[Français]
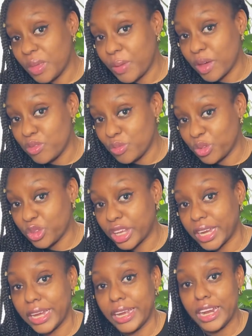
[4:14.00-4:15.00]
par vous
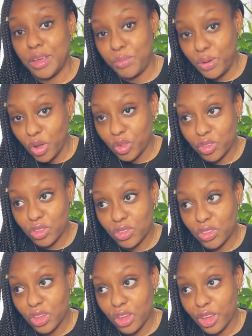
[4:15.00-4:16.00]
montrer les
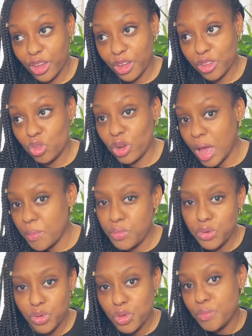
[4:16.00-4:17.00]
plantes de la
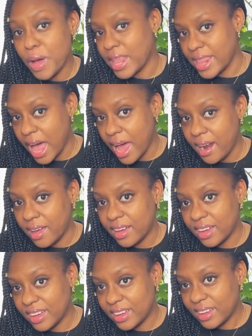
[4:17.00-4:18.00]
plus
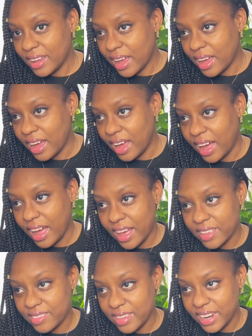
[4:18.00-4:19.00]
banale
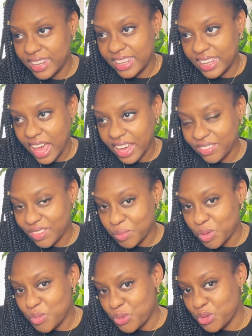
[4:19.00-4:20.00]
à celle qui arrive un
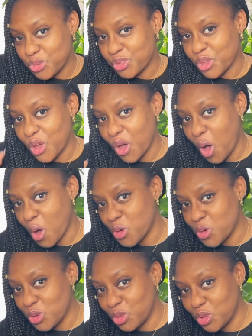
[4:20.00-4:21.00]
peu plus euh, en
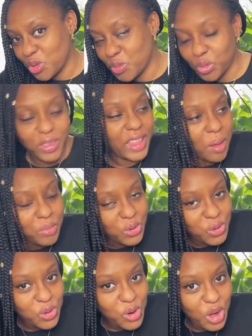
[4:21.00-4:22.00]
haut de mon
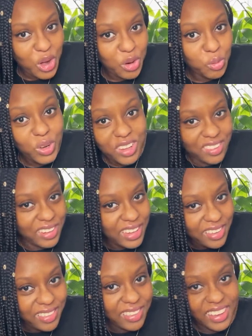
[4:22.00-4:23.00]
tableau euh, witch
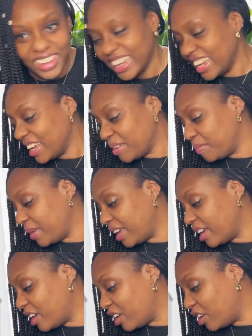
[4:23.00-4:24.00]
list.
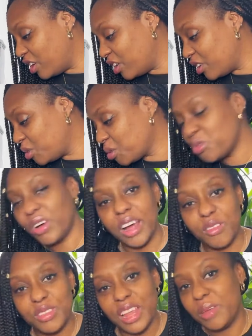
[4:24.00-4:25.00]
Mais euh, donc
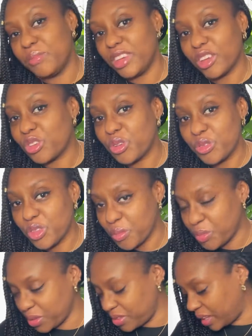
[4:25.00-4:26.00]
voilà, vous allez me dire ce que vous
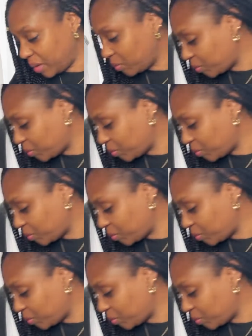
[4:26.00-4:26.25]
en pensez.